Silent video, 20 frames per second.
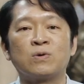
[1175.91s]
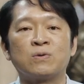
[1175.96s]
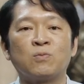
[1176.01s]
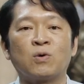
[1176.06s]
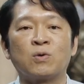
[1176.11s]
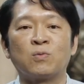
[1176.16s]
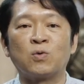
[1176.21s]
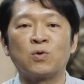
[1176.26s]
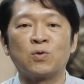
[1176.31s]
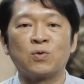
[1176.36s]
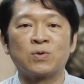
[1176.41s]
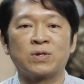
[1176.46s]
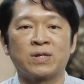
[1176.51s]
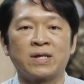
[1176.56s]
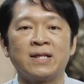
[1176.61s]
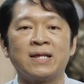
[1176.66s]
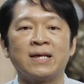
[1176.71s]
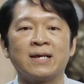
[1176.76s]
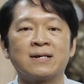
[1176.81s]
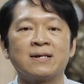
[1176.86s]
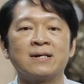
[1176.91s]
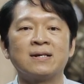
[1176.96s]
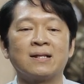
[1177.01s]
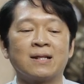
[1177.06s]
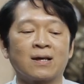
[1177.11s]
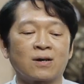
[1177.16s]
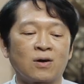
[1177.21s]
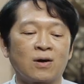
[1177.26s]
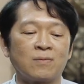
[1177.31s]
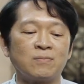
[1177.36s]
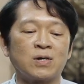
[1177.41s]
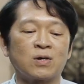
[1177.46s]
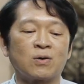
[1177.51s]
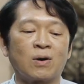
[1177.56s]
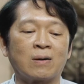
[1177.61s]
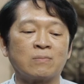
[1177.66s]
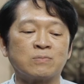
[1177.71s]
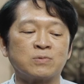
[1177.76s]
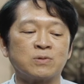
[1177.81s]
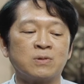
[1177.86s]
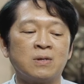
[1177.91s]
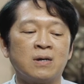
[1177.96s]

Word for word: หมวดหมู่ที่ดีขึ้นแล้วก็มีความ